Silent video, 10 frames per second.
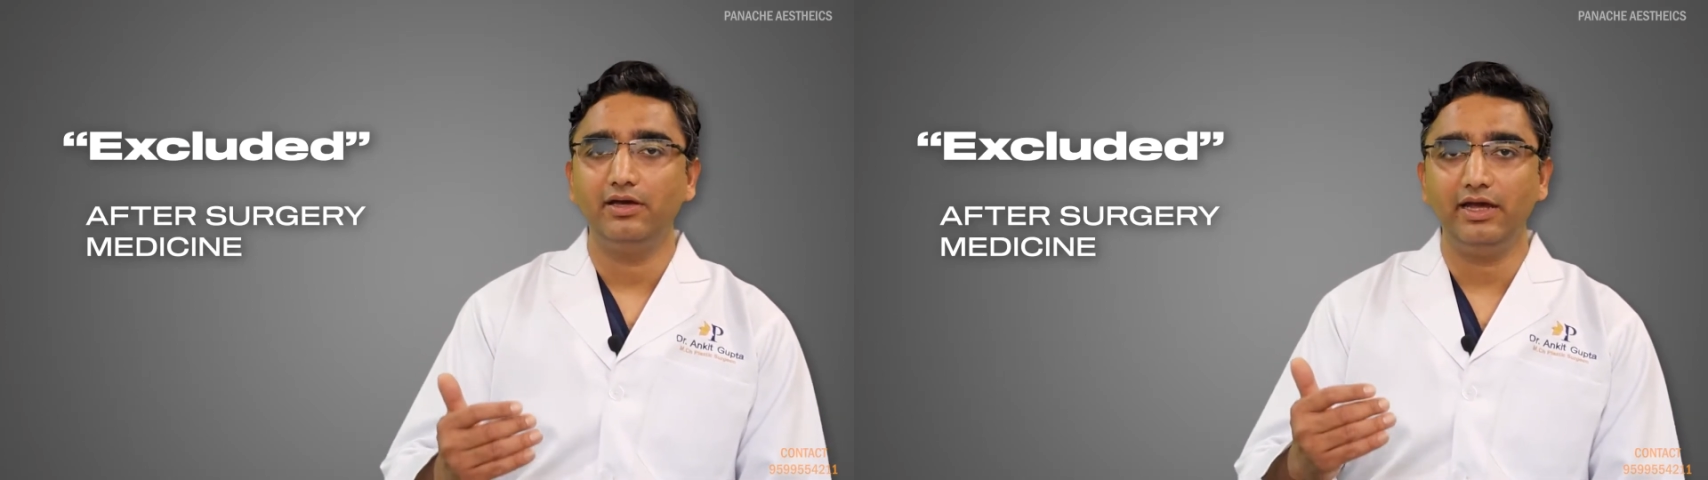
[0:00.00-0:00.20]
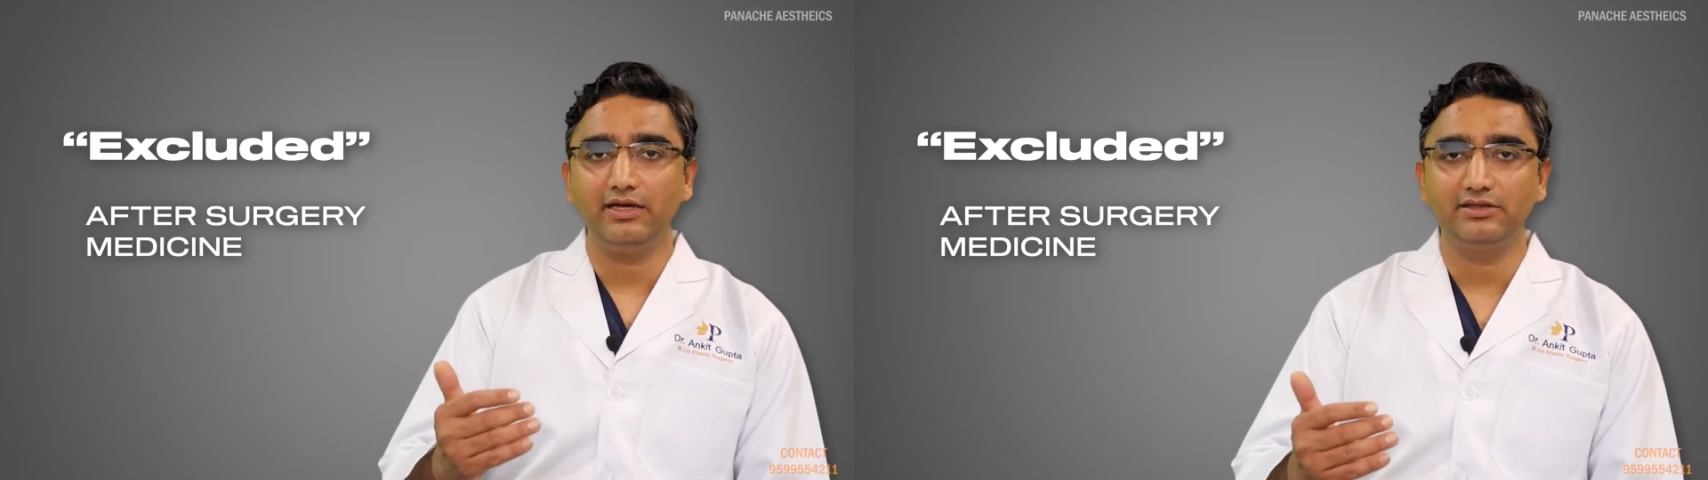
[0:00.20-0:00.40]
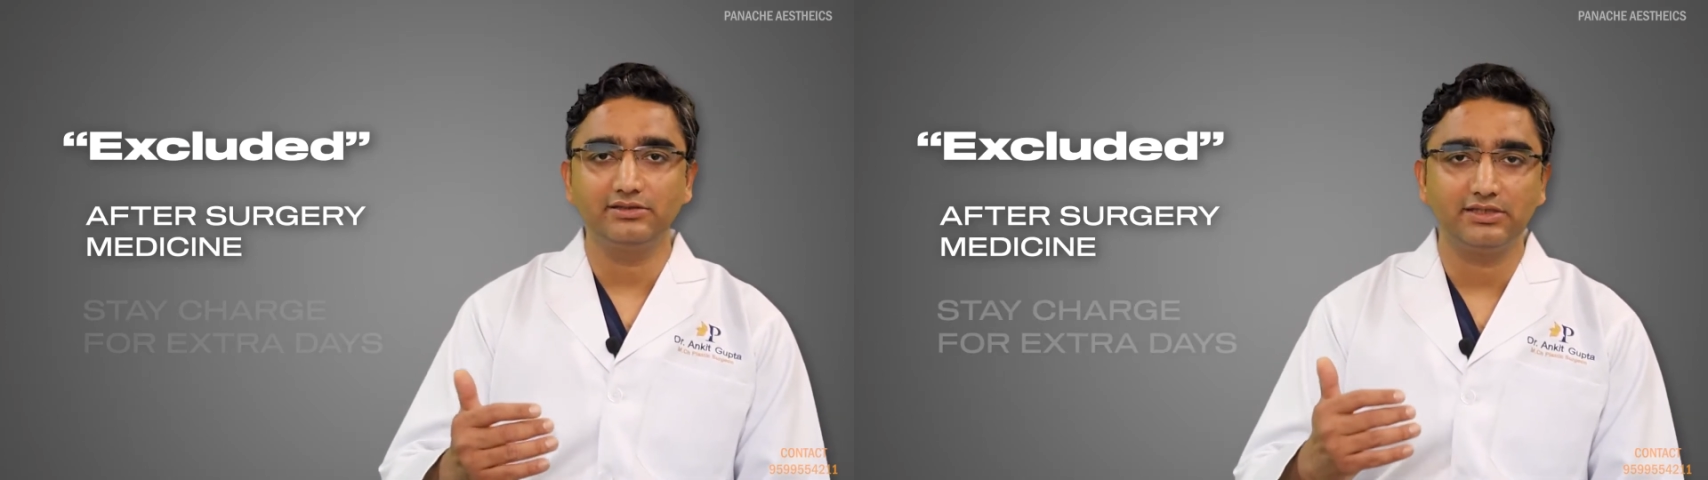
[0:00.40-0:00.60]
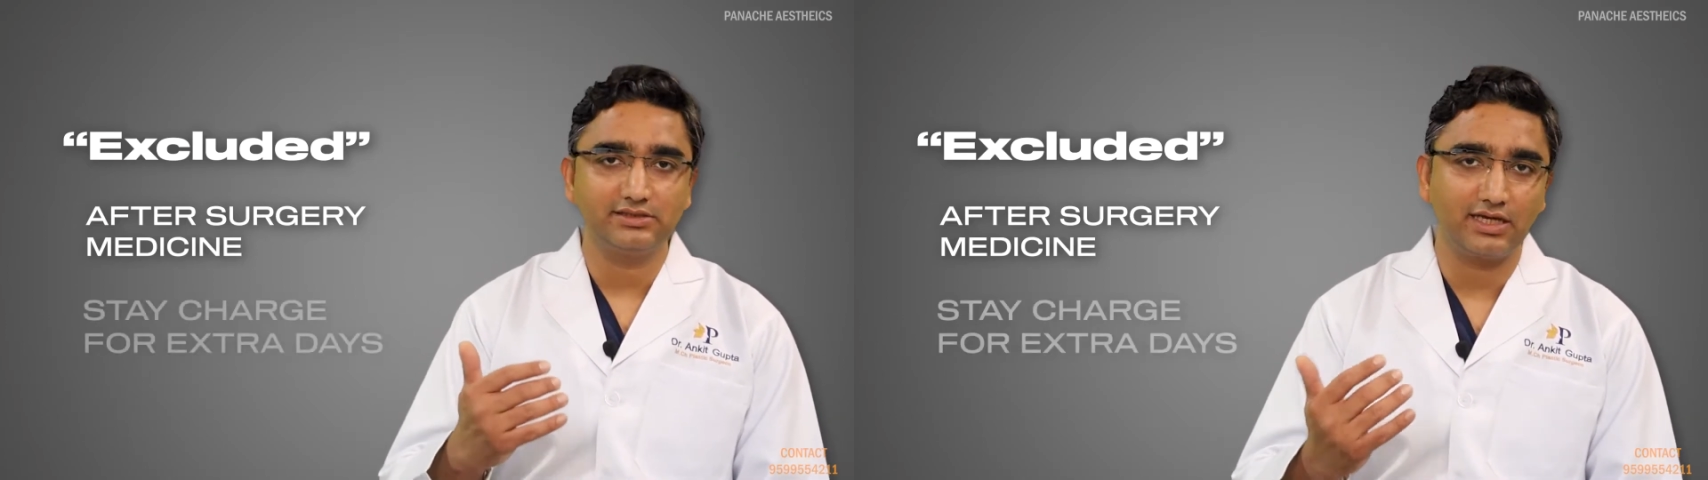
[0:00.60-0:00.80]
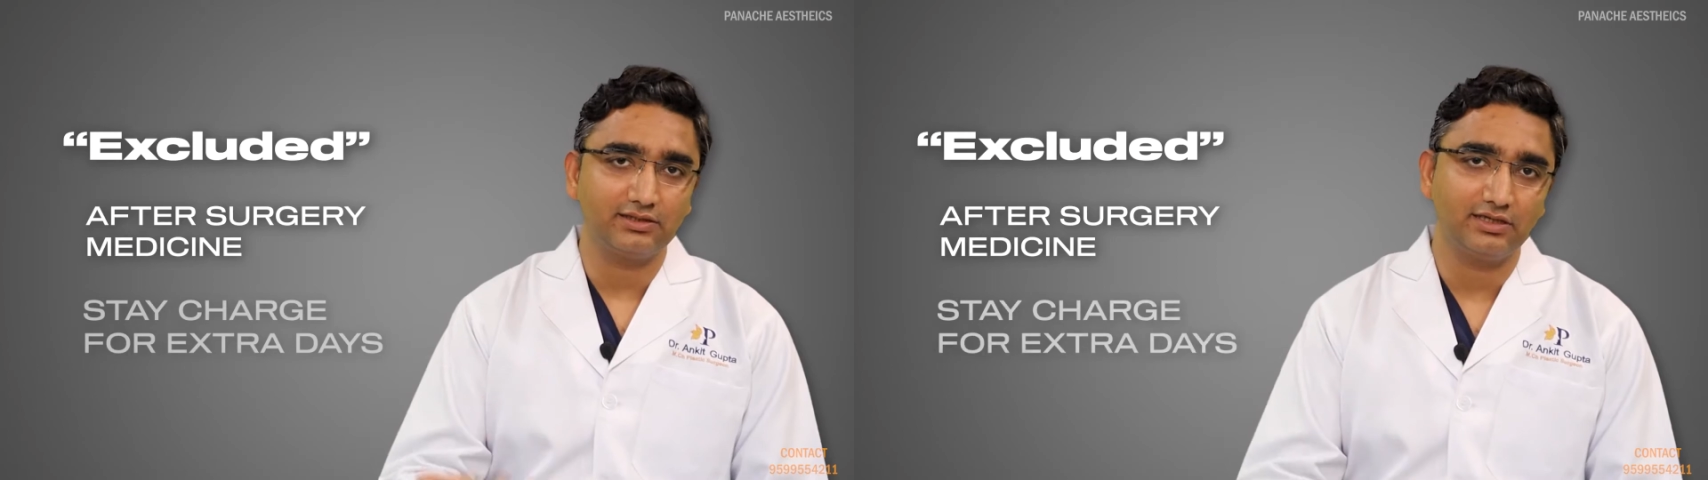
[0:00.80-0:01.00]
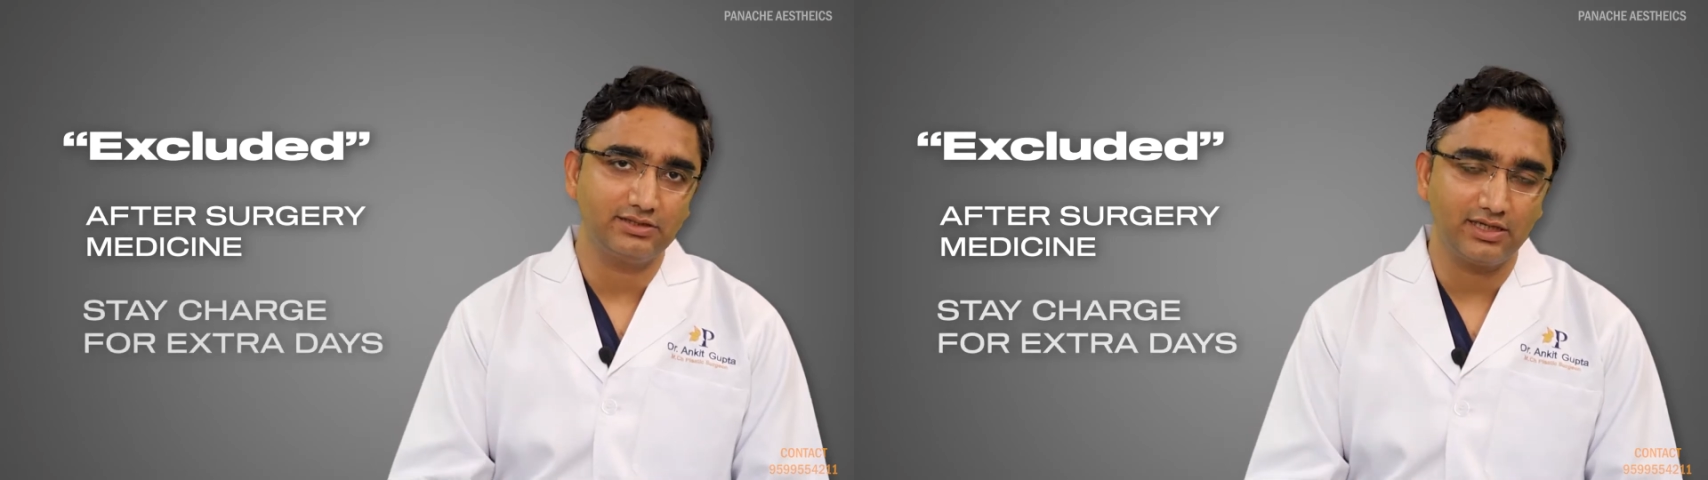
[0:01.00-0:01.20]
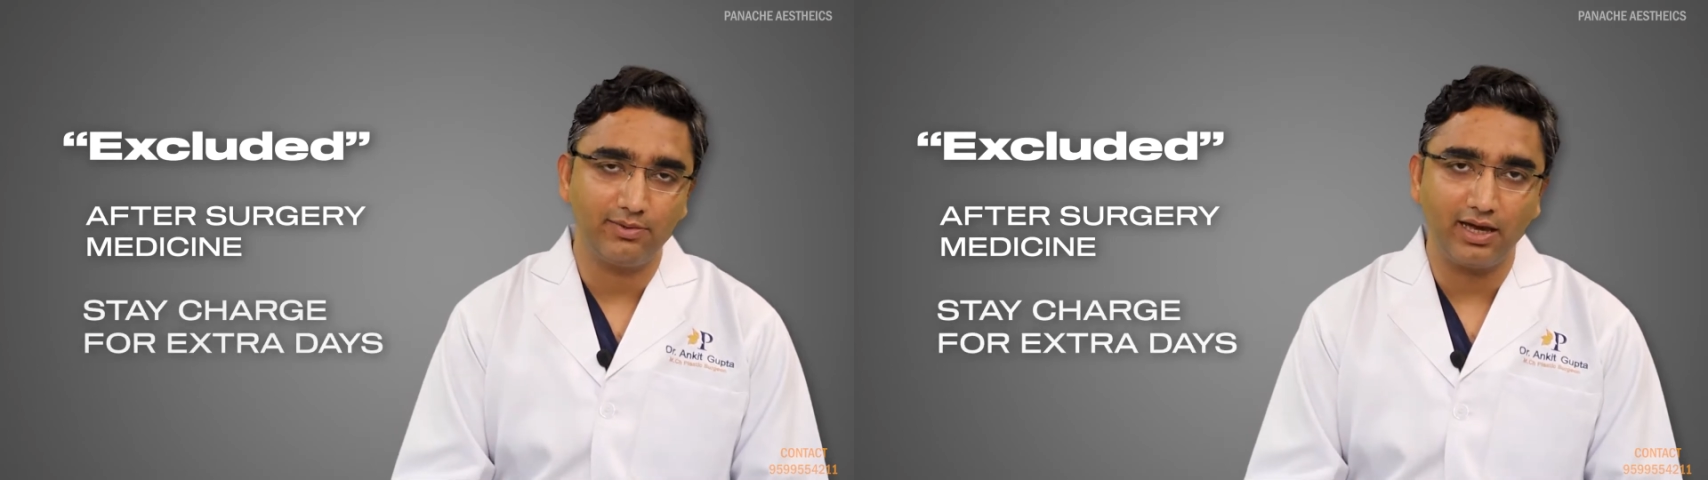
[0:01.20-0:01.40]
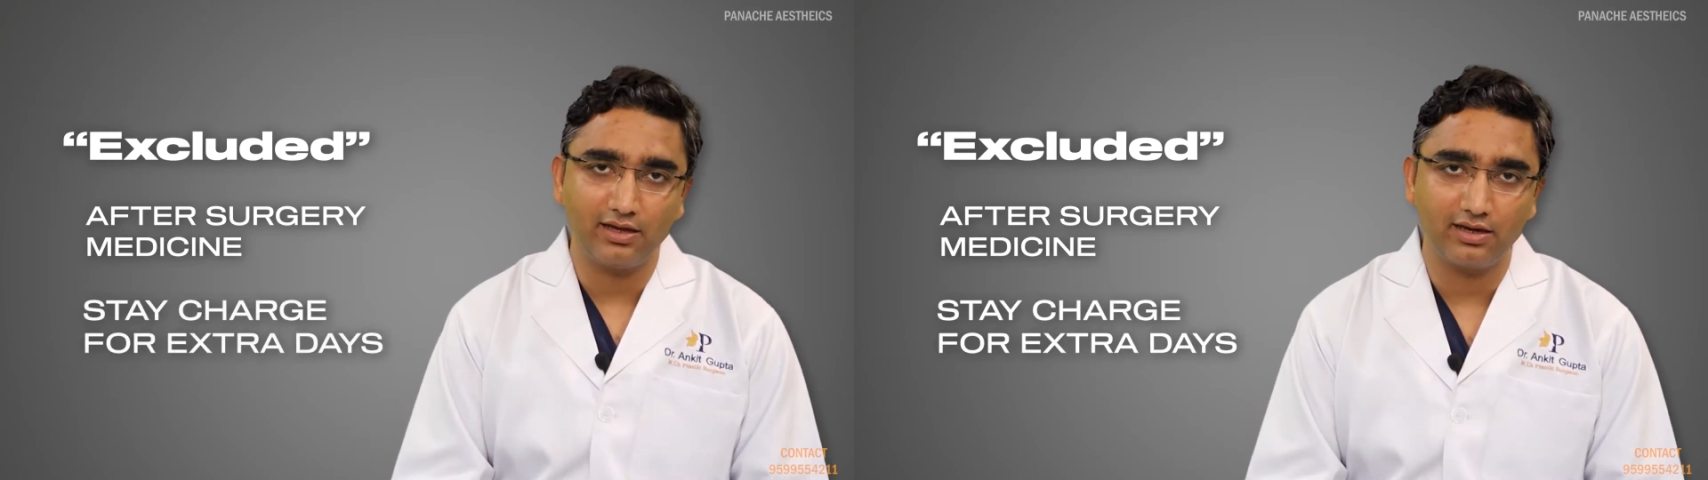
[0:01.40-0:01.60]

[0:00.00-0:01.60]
एक दिन से ज़्यादा स्टे बैक